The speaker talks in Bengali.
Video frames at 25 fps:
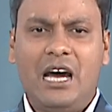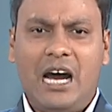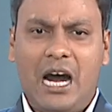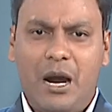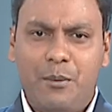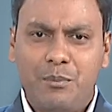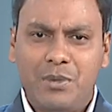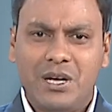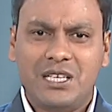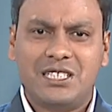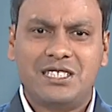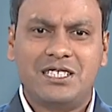
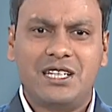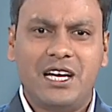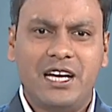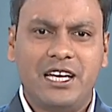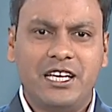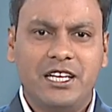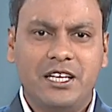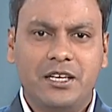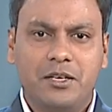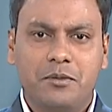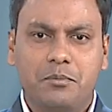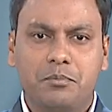আমরা চাই
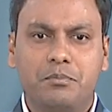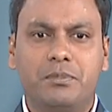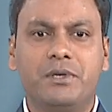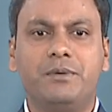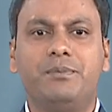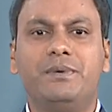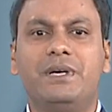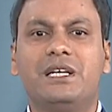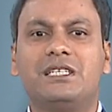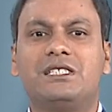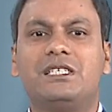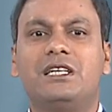
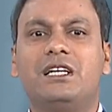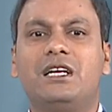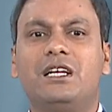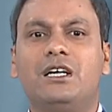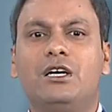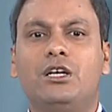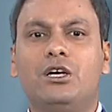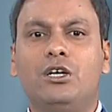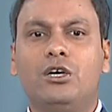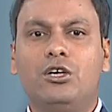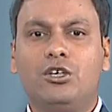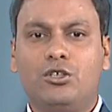বিবিএসের
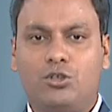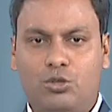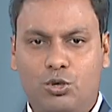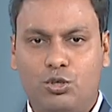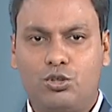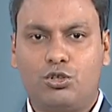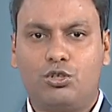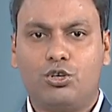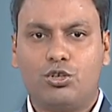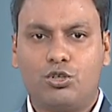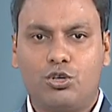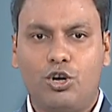
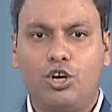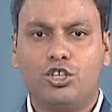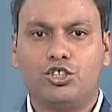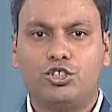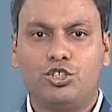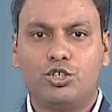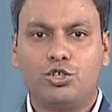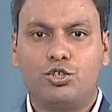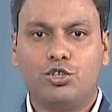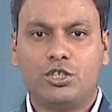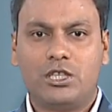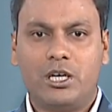তথ্য
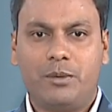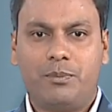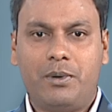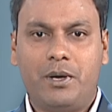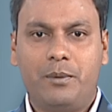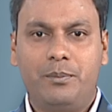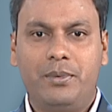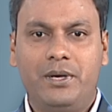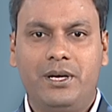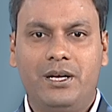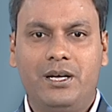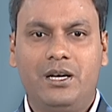গ্রহণযোগ্যতা
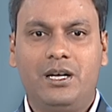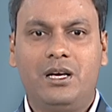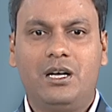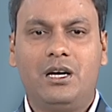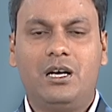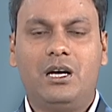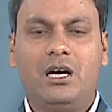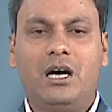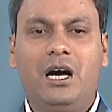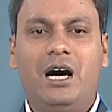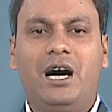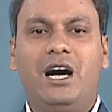পাবে
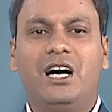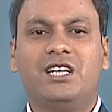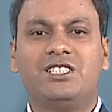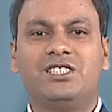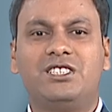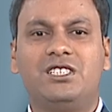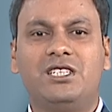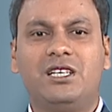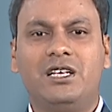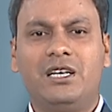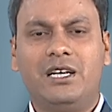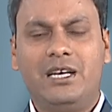আজ
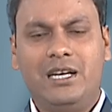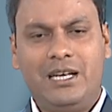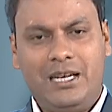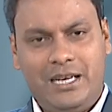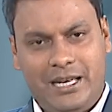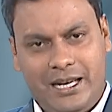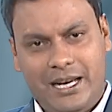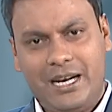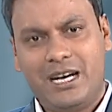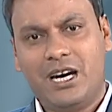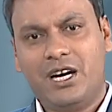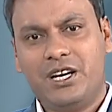
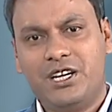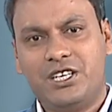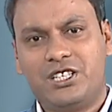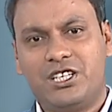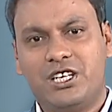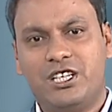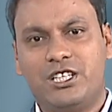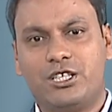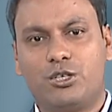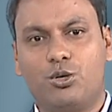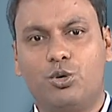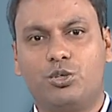এখানেই
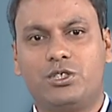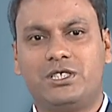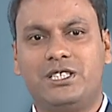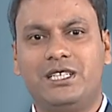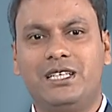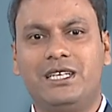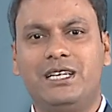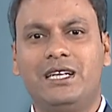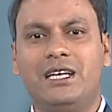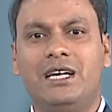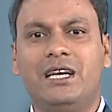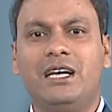শেষ করছি
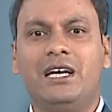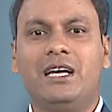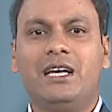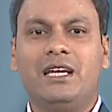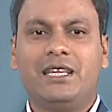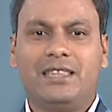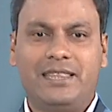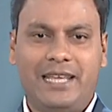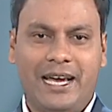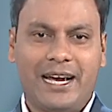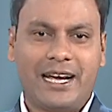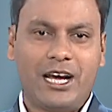
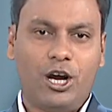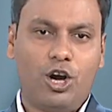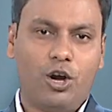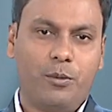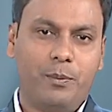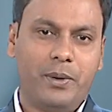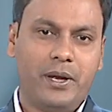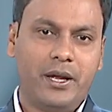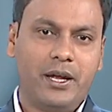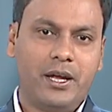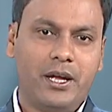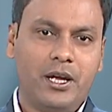দেখা
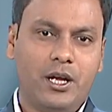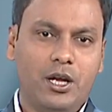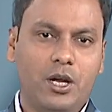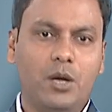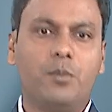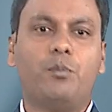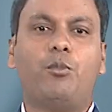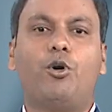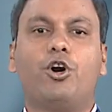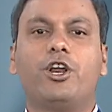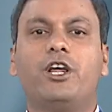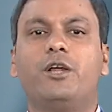হবে
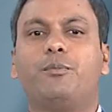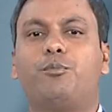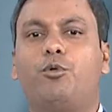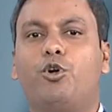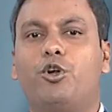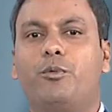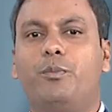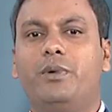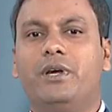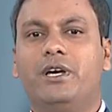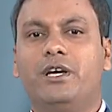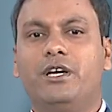পরের
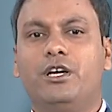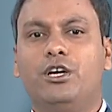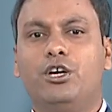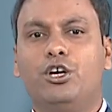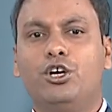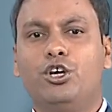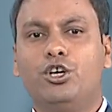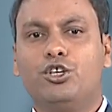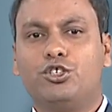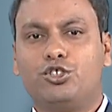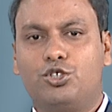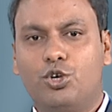পর্বে
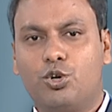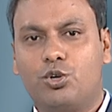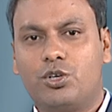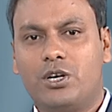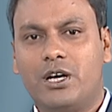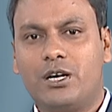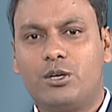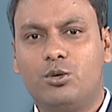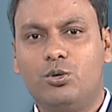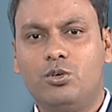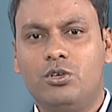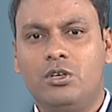চোখ
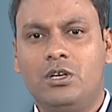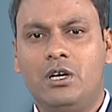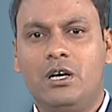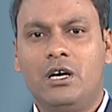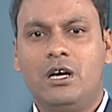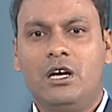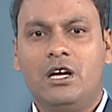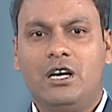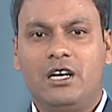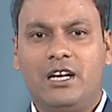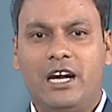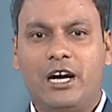রাখুন
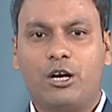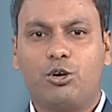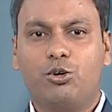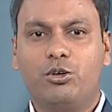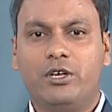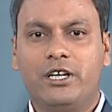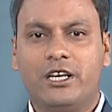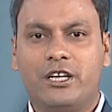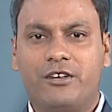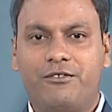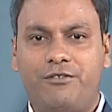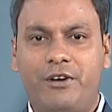
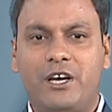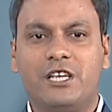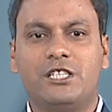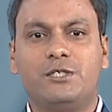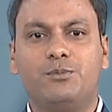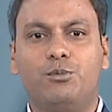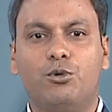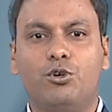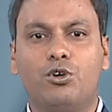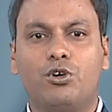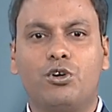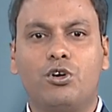নাগরিক
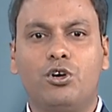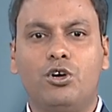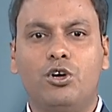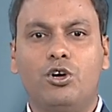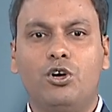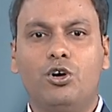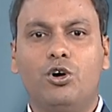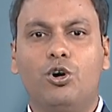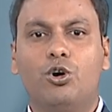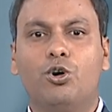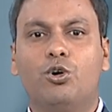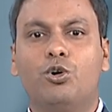ফেসবুক
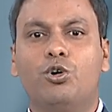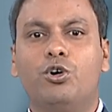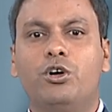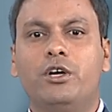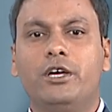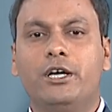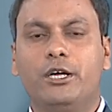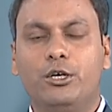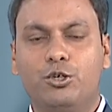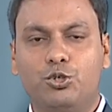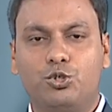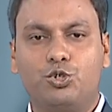ও
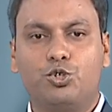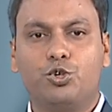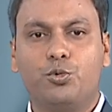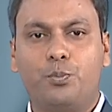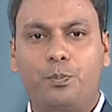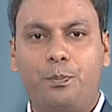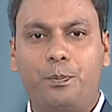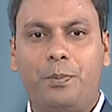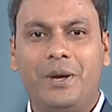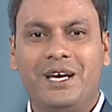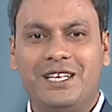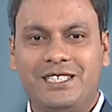ইউটিউব
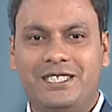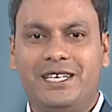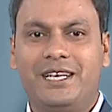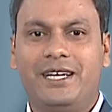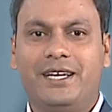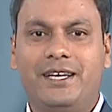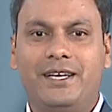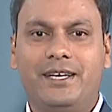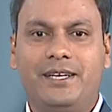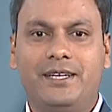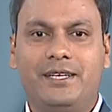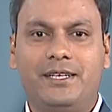
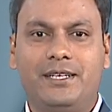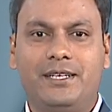পেজে